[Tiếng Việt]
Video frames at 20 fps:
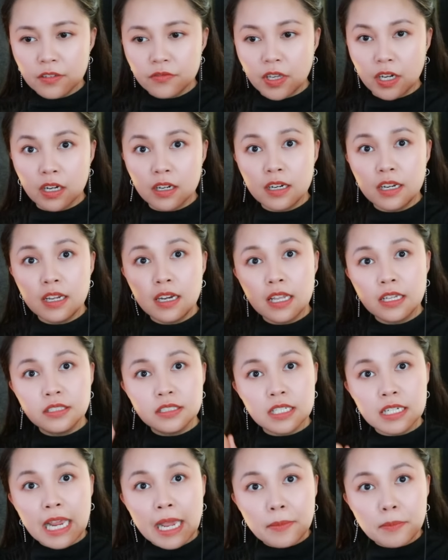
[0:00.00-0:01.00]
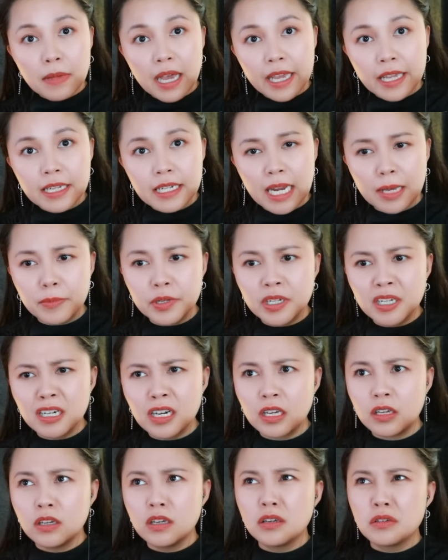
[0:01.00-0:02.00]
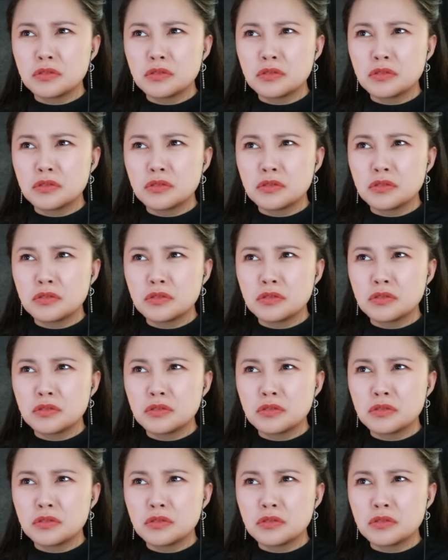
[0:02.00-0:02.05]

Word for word: và nó đi lên trên gác mái nam mới nói là